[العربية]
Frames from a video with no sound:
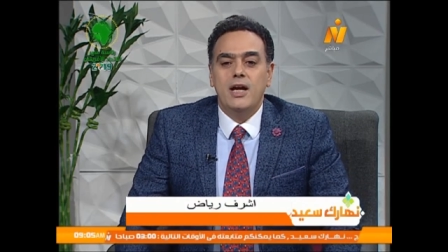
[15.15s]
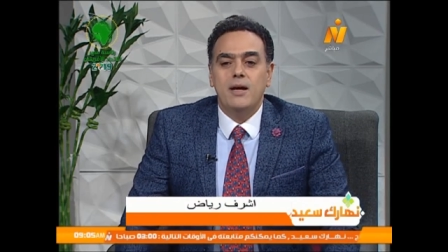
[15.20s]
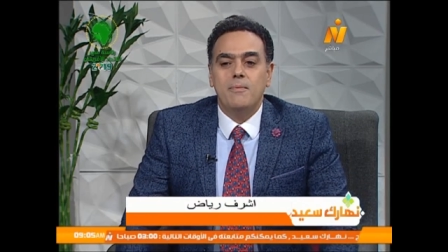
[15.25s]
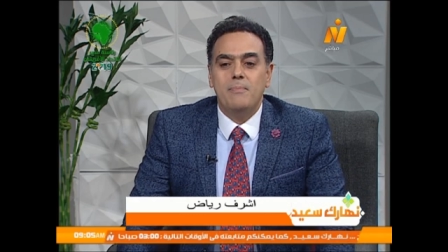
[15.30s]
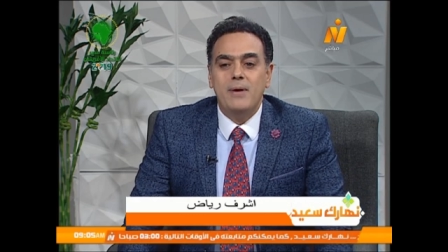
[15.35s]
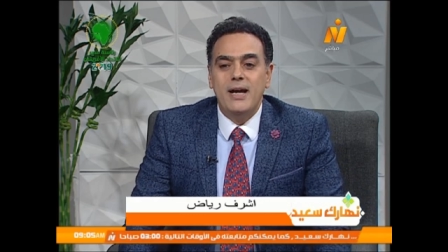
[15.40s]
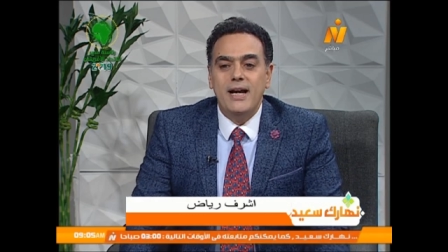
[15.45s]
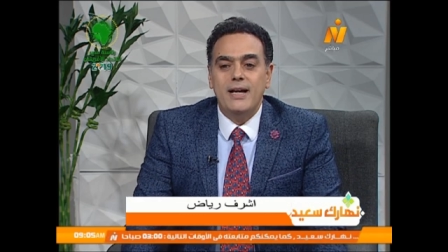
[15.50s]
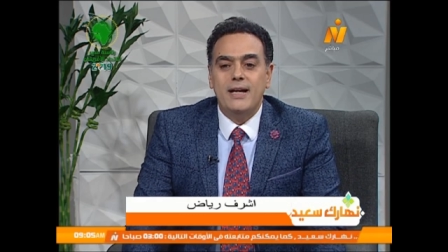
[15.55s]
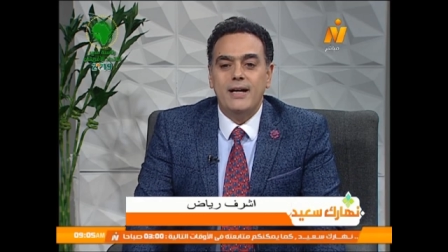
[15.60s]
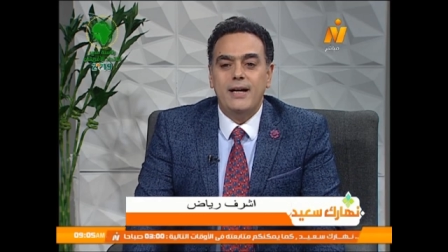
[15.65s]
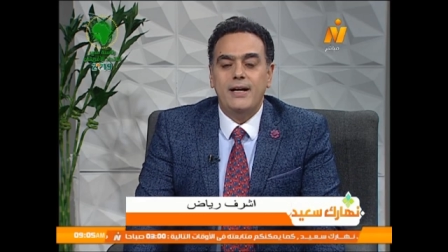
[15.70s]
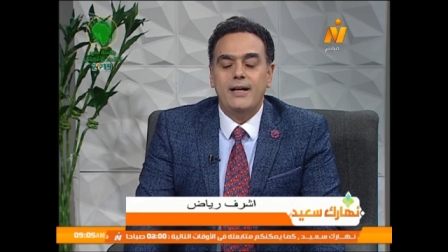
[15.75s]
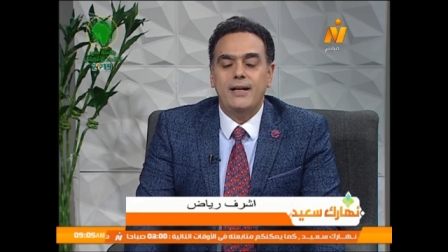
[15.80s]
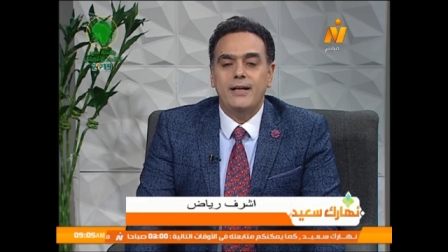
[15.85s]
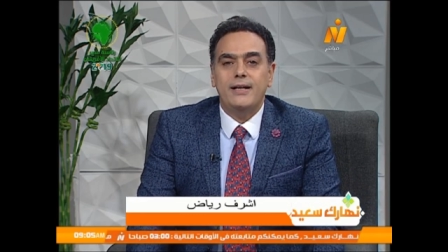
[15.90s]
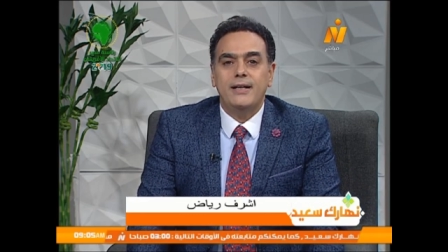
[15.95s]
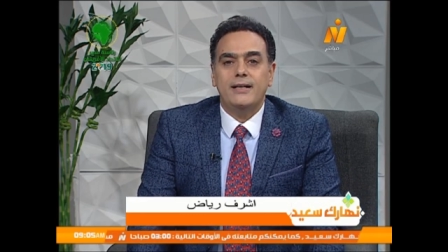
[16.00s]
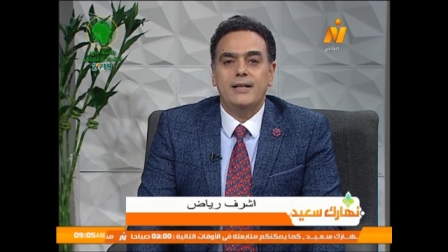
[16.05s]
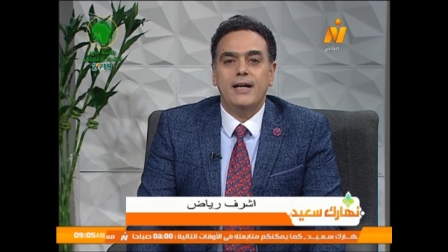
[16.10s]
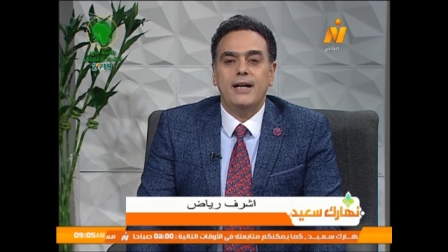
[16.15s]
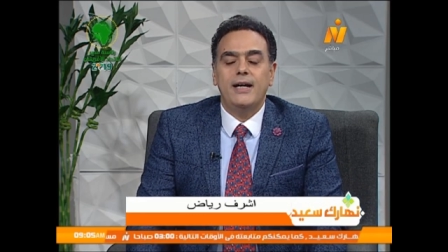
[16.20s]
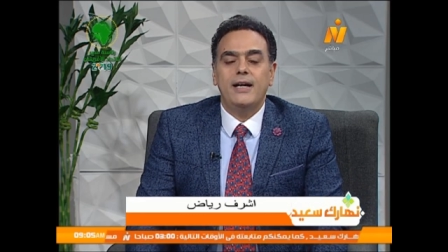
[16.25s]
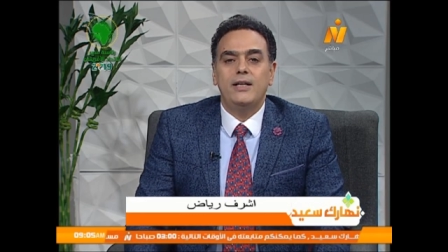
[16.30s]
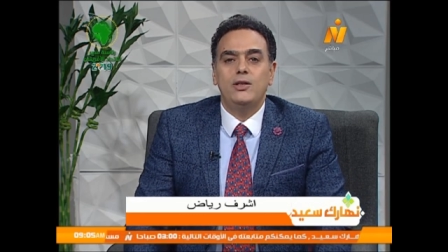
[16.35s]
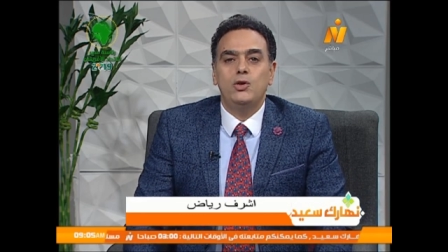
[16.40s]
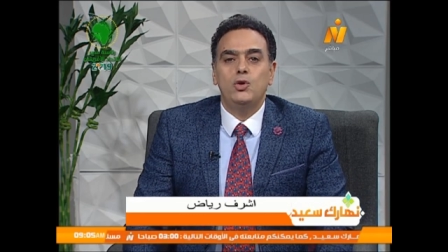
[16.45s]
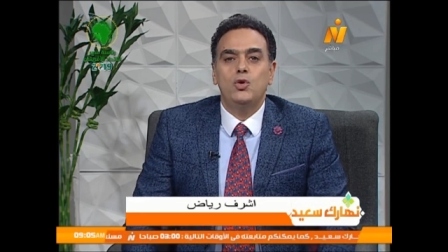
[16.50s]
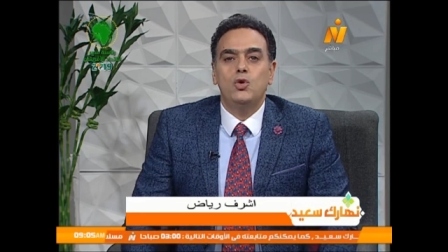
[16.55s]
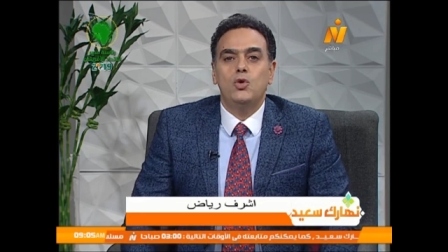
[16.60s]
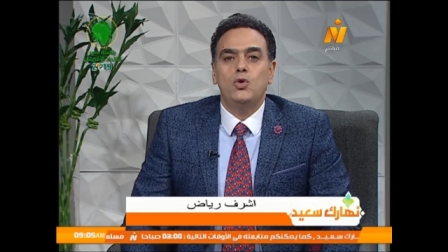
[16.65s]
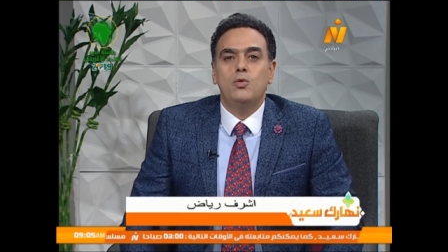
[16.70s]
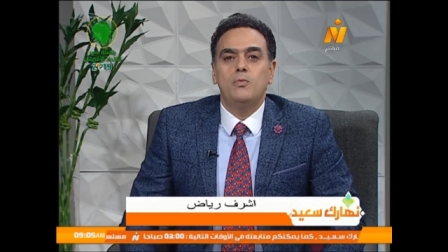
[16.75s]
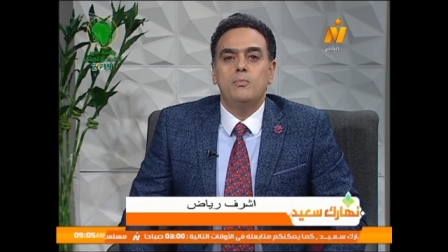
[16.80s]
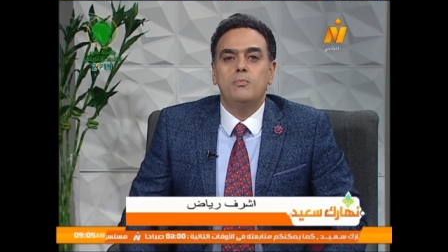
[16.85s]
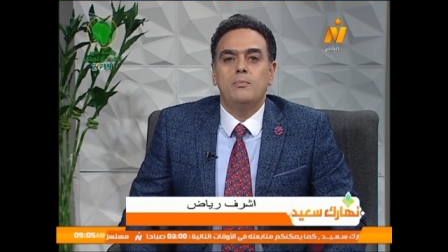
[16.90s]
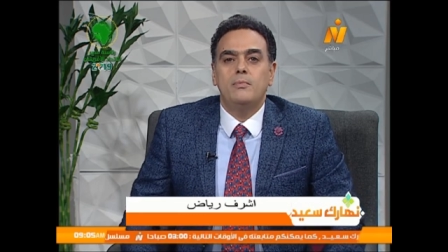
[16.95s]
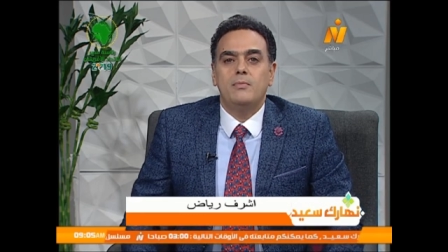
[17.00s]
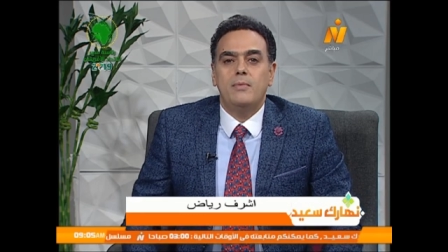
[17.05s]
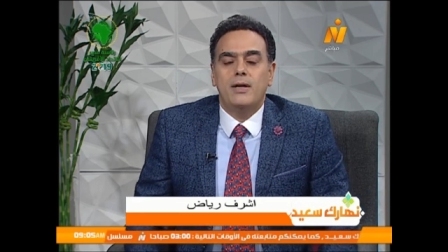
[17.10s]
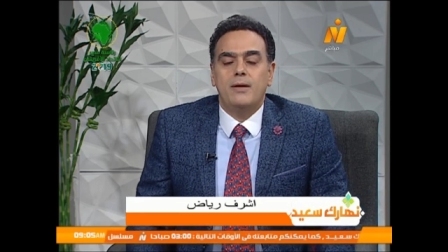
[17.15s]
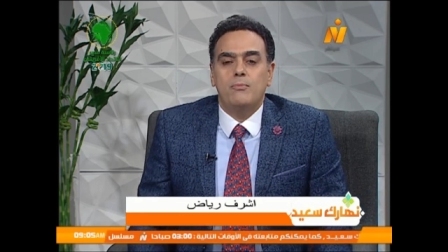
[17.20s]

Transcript: امبارح كان يوم